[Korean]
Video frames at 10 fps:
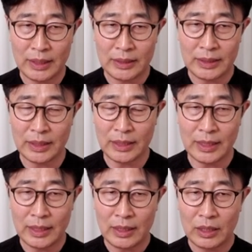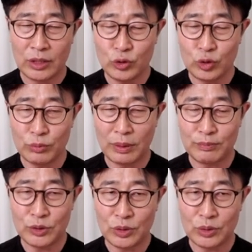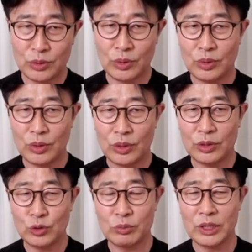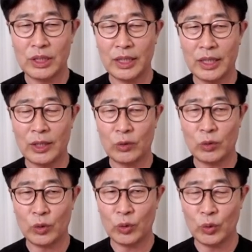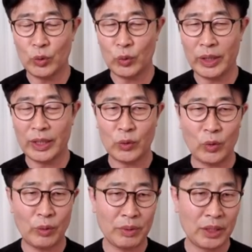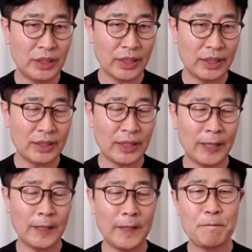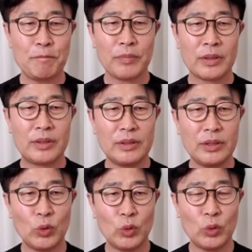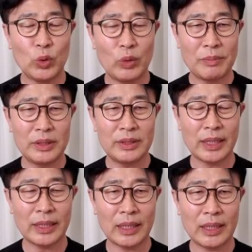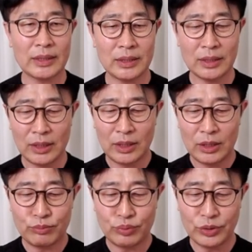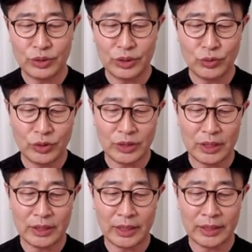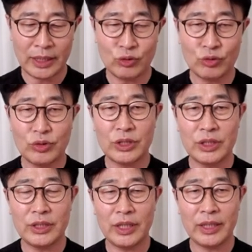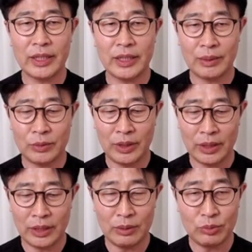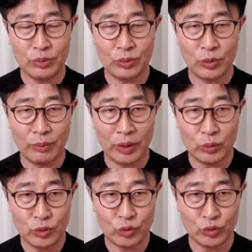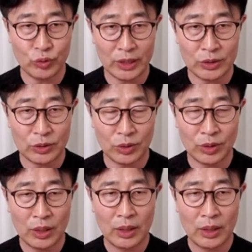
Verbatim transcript: 자, 그러니까 건축 법적으로 건축물을 설계하고 용도가 있고 면적이 있는데 그 용도와 면적에 따라서 부설 주차장 대수를 설치해야 되기 때문에 이 부분도 매우 중요하죠.